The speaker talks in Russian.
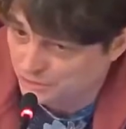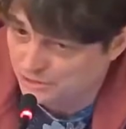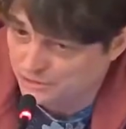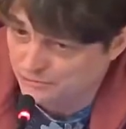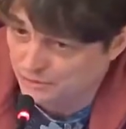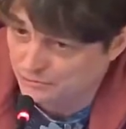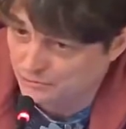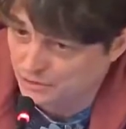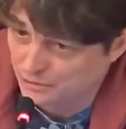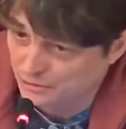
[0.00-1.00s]
в том числе,
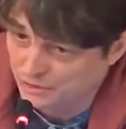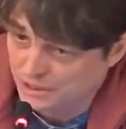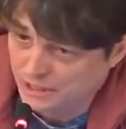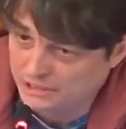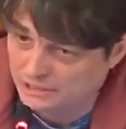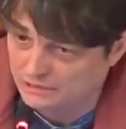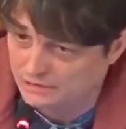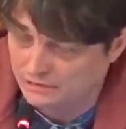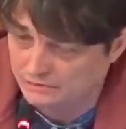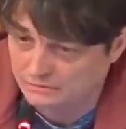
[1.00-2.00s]
цифровую экономику, они
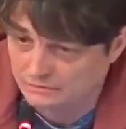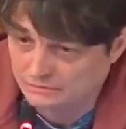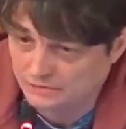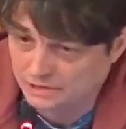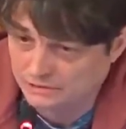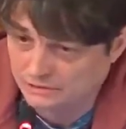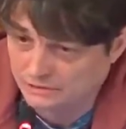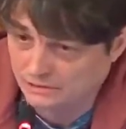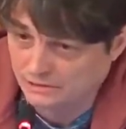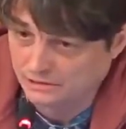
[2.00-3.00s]
не в рейтинге,